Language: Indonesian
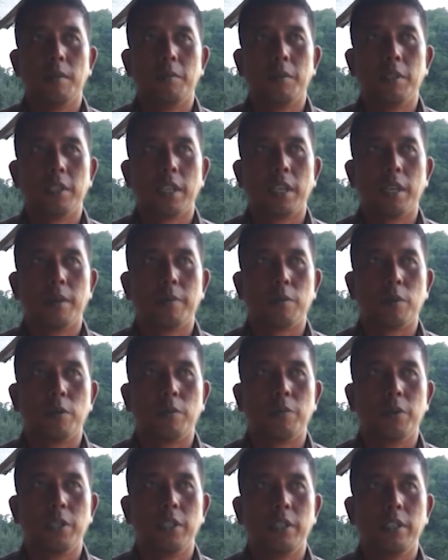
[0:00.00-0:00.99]
misalnya
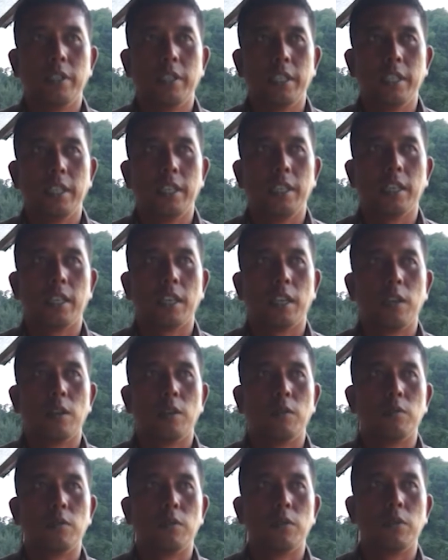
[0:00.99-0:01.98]
provinsi, kalau
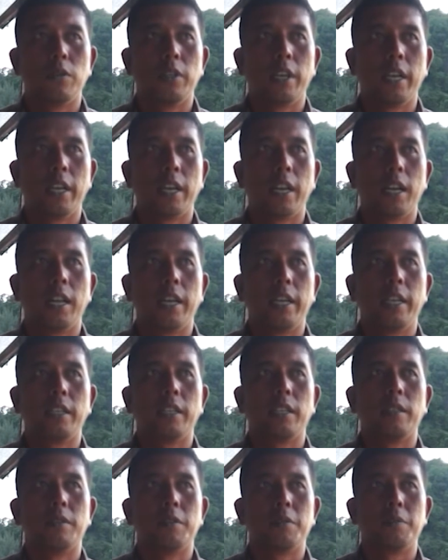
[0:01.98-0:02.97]
untuk daerah lain
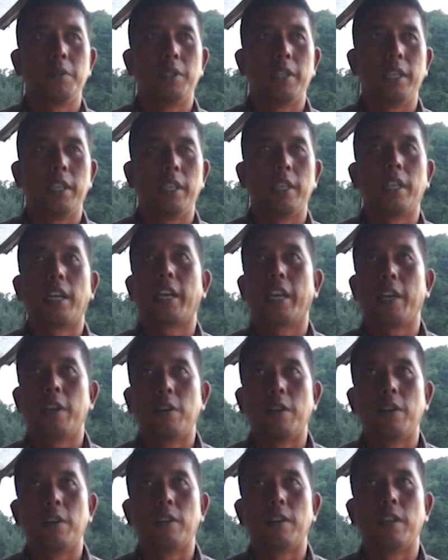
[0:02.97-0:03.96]
di
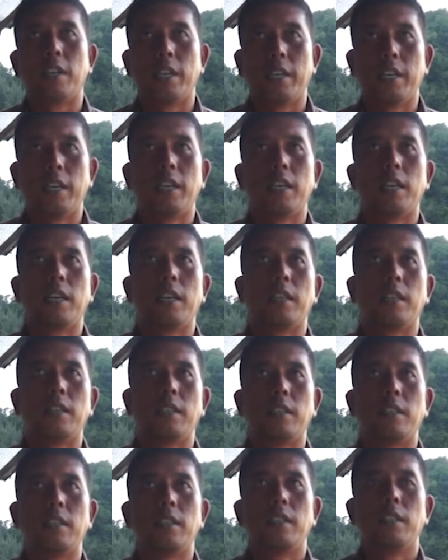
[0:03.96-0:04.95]
Takengon ada,
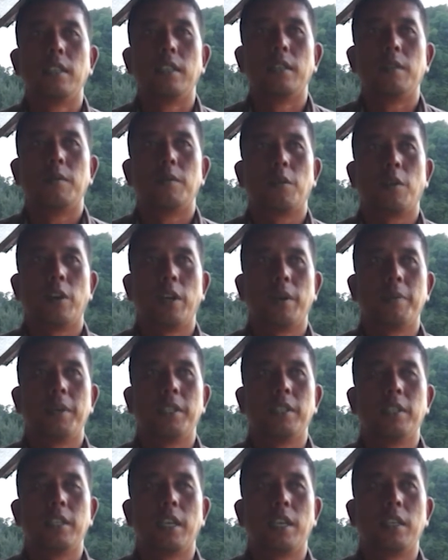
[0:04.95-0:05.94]
banyak
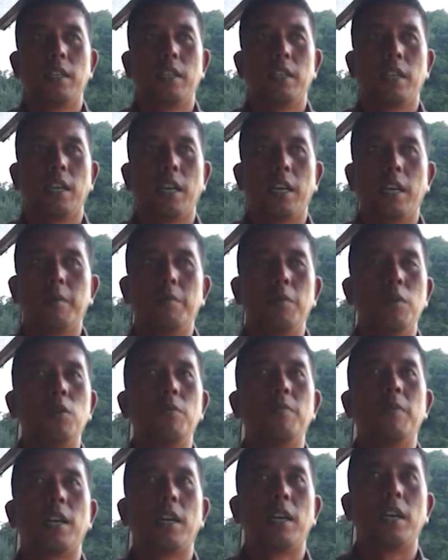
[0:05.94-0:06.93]
mancanegara
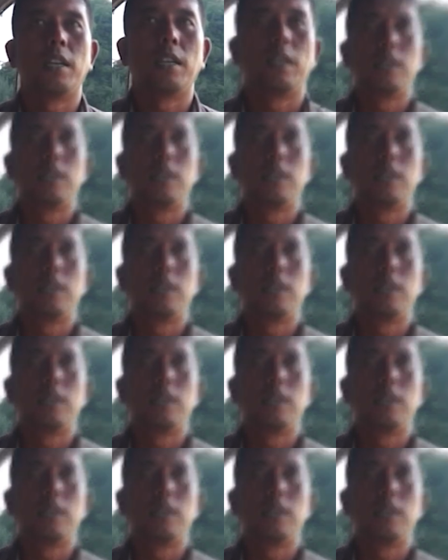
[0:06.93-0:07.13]
belum lah.